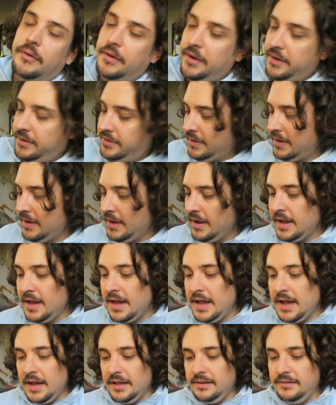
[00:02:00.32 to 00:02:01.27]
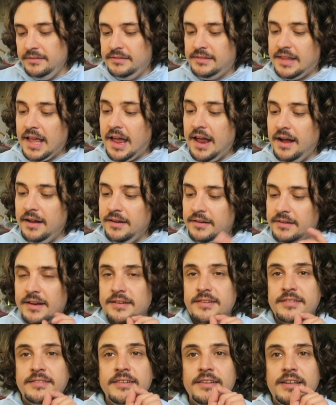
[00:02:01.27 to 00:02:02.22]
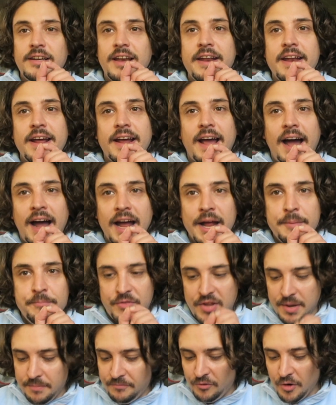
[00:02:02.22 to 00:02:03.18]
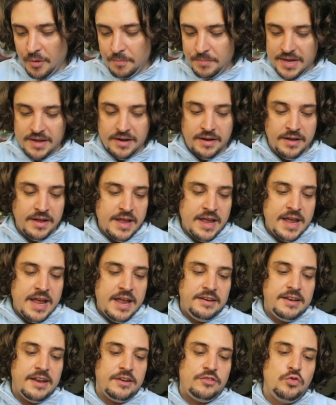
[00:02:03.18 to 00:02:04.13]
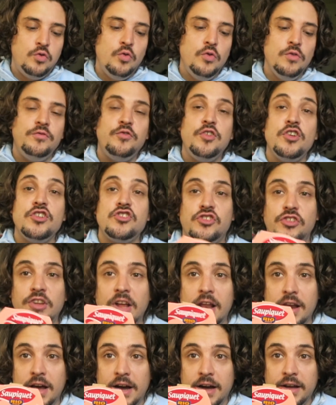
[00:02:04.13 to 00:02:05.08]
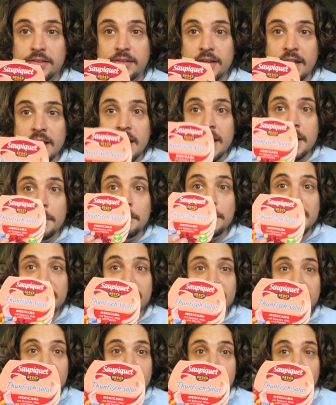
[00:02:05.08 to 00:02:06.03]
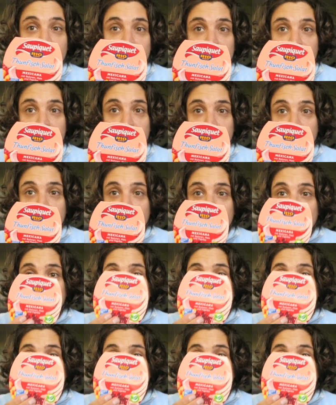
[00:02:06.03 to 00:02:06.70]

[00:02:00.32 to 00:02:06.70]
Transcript: euch. Der, das ist ein kleiner Geheimtipp von mir. Der Thunfischsalat, Mexikaner,